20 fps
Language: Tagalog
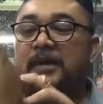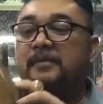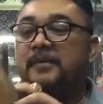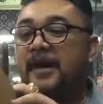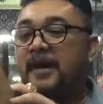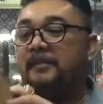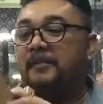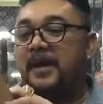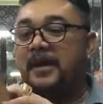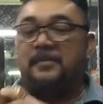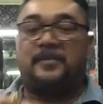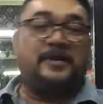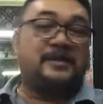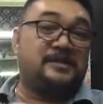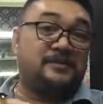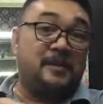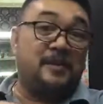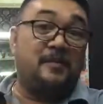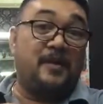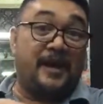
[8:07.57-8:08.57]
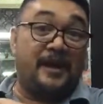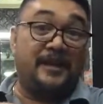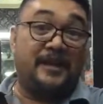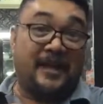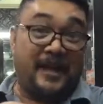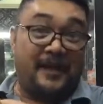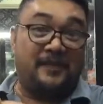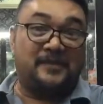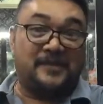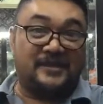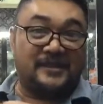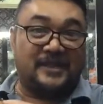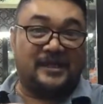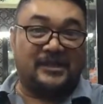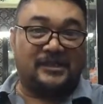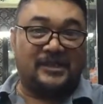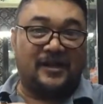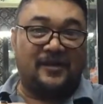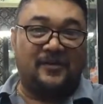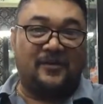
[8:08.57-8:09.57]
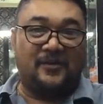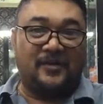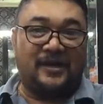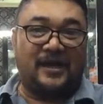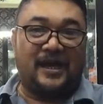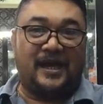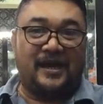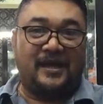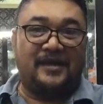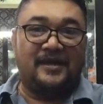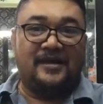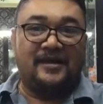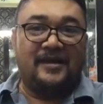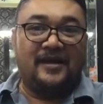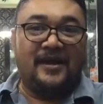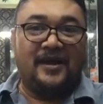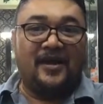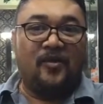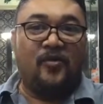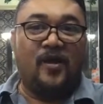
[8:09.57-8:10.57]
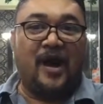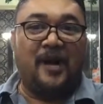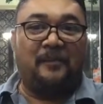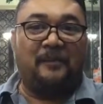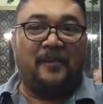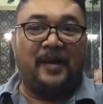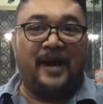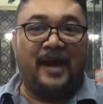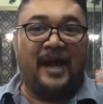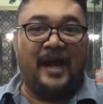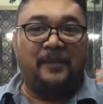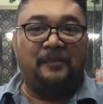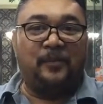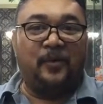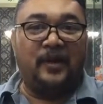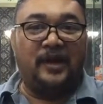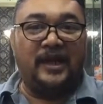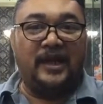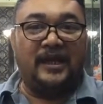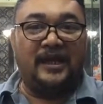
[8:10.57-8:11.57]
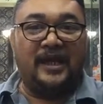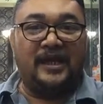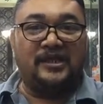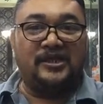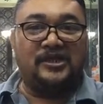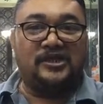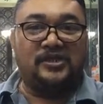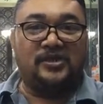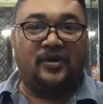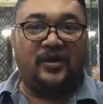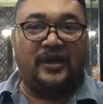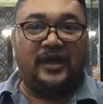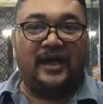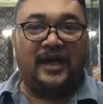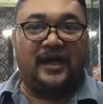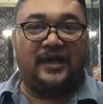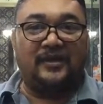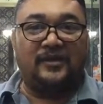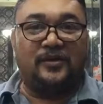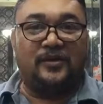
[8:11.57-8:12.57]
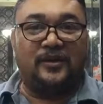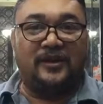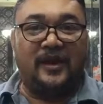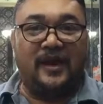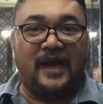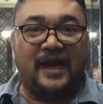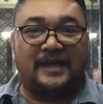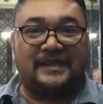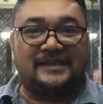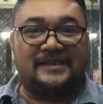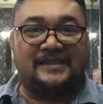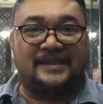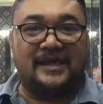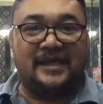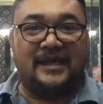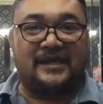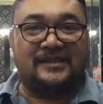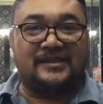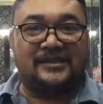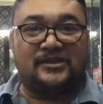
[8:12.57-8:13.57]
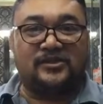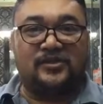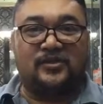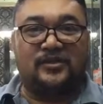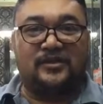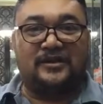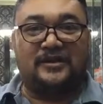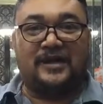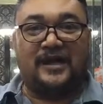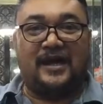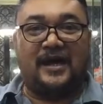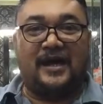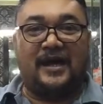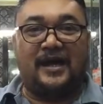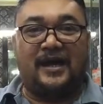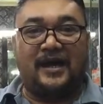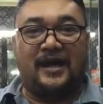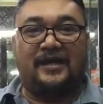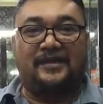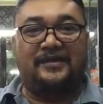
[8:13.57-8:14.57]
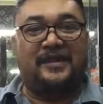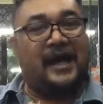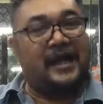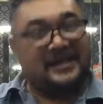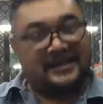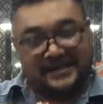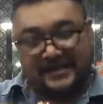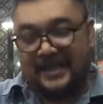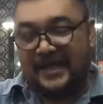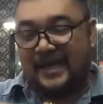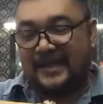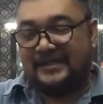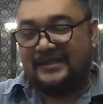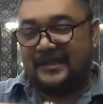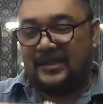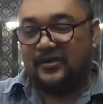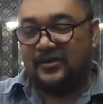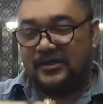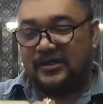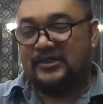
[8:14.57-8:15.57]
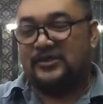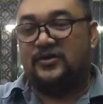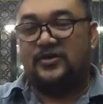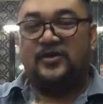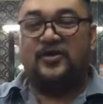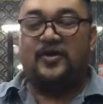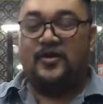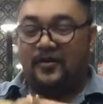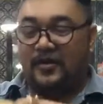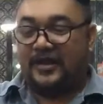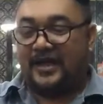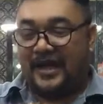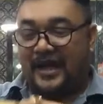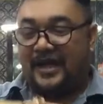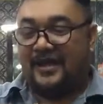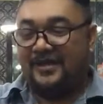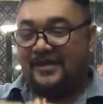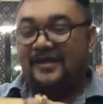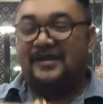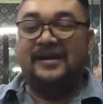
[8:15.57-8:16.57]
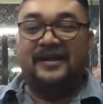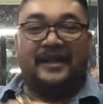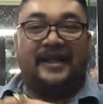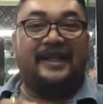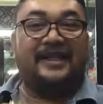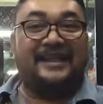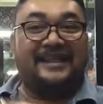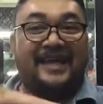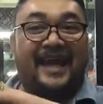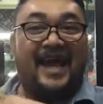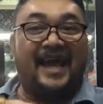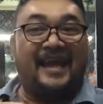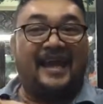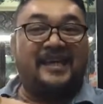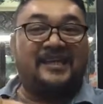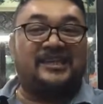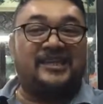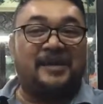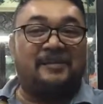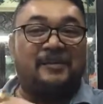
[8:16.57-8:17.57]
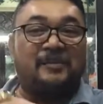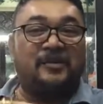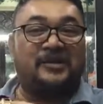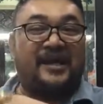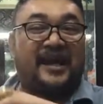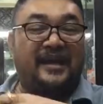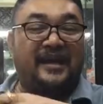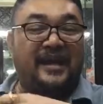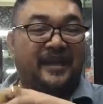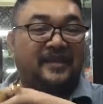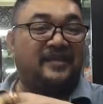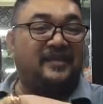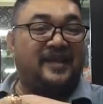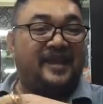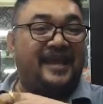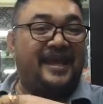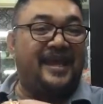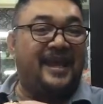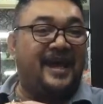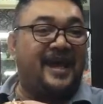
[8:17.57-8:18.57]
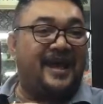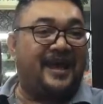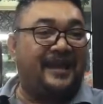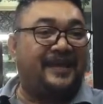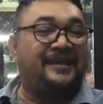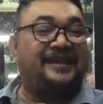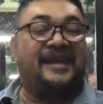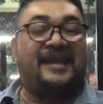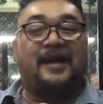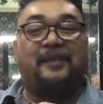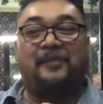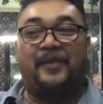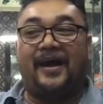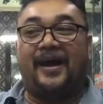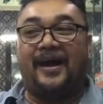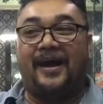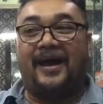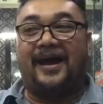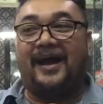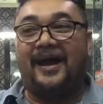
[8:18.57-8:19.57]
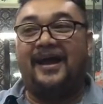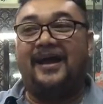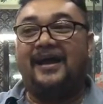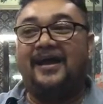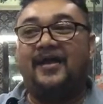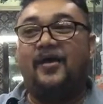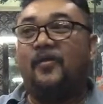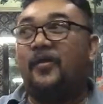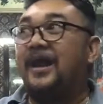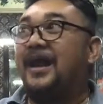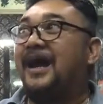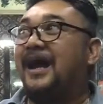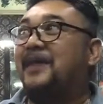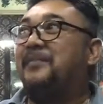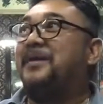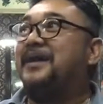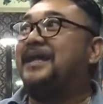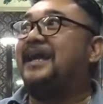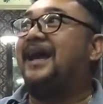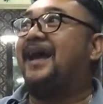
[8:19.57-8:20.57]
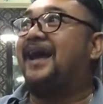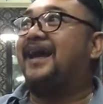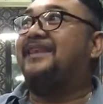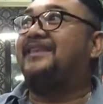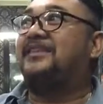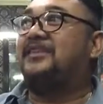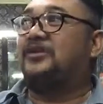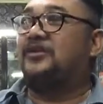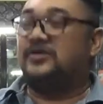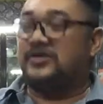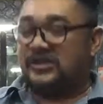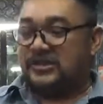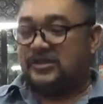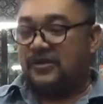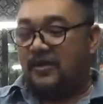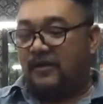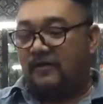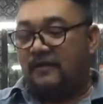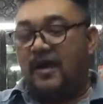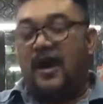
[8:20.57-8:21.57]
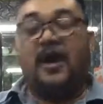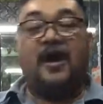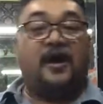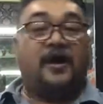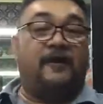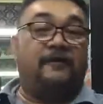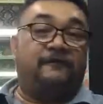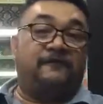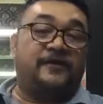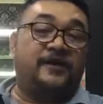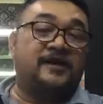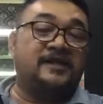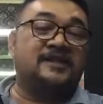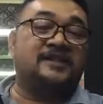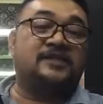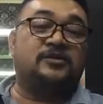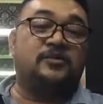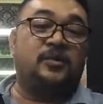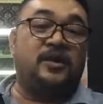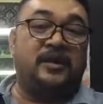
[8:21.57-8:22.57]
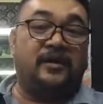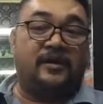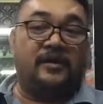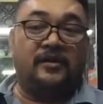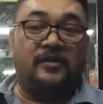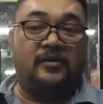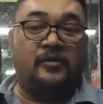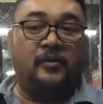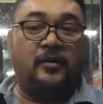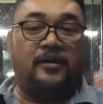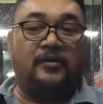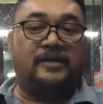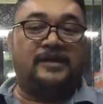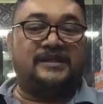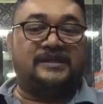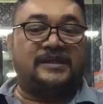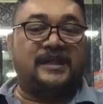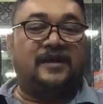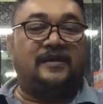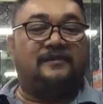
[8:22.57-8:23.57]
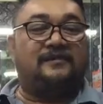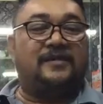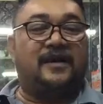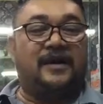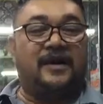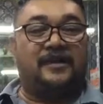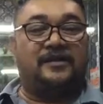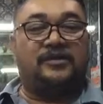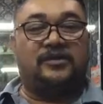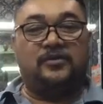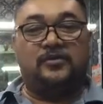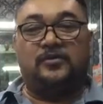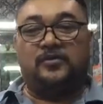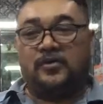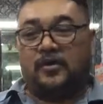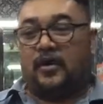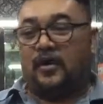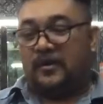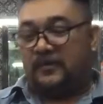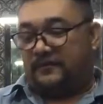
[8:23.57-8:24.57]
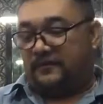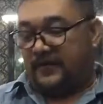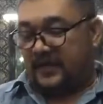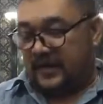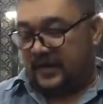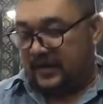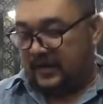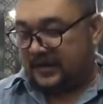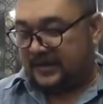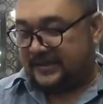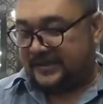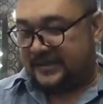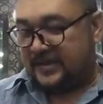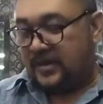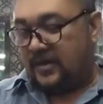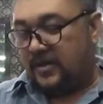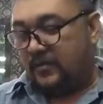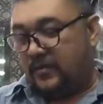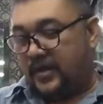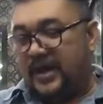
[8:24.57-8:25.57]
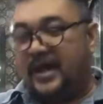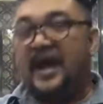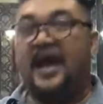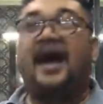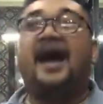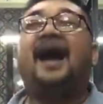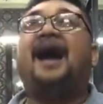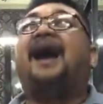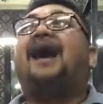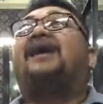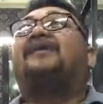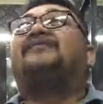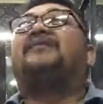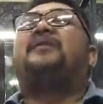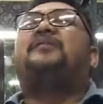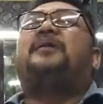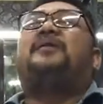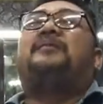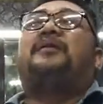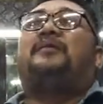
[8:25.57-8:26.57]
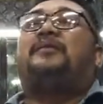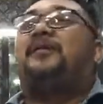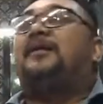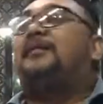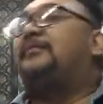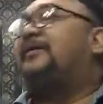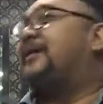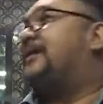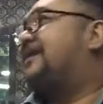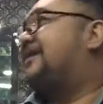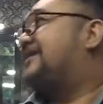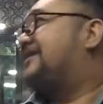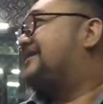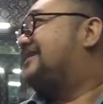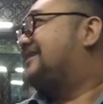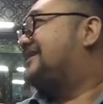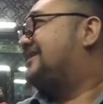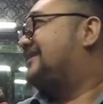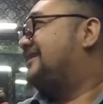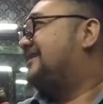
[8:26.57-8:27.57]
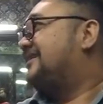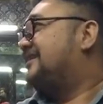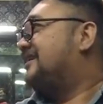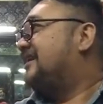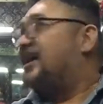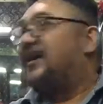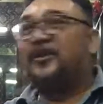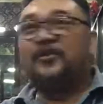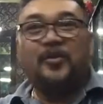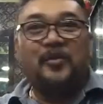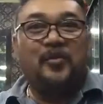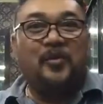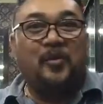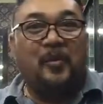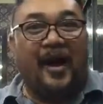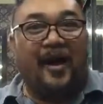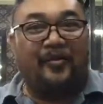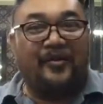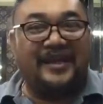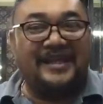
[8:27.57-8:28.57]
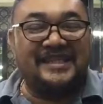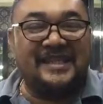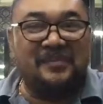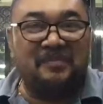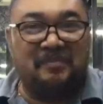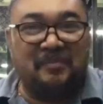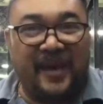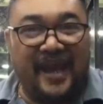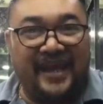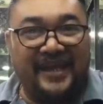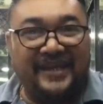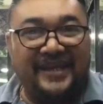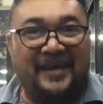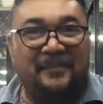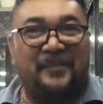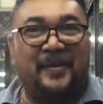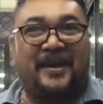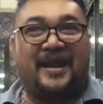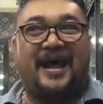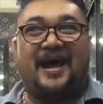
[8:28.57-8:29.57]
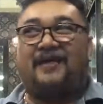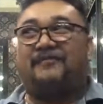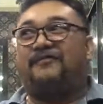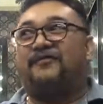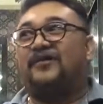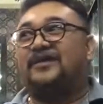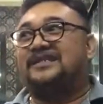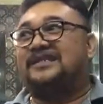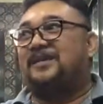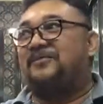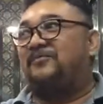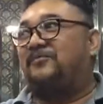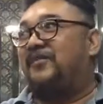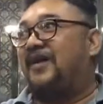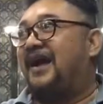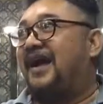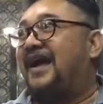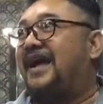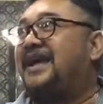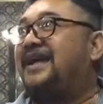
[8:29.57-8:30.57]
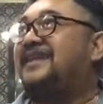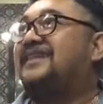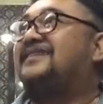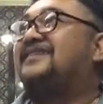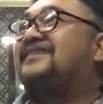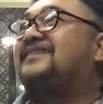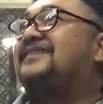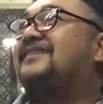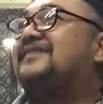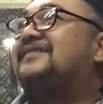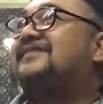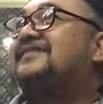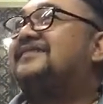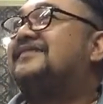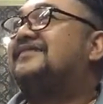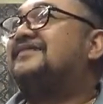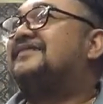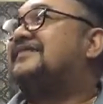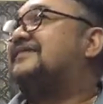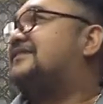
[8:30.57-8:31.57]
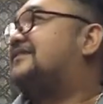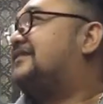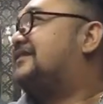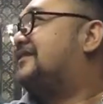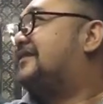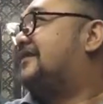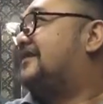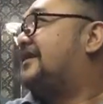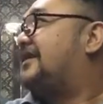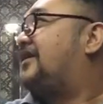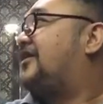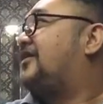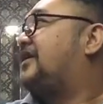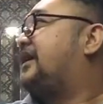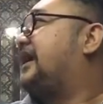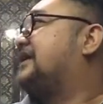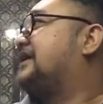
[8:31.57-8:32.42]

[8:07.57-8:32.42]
May mga papers, may mga names na siya. Okay. Guapa, hi Pauline, enjoy and good luck. See you soon ka daw. Yeah, see you soon. Okay. Hindi ta ka na, check kabutan entry ha, kay hindi ka pa, wala ka pa di ka kadito. So, our first winner who will receive uh, two coffees, we have, ah, bebe, bebe. Nadumdum ako rin si Pine ka parapol, si Pine. Oh,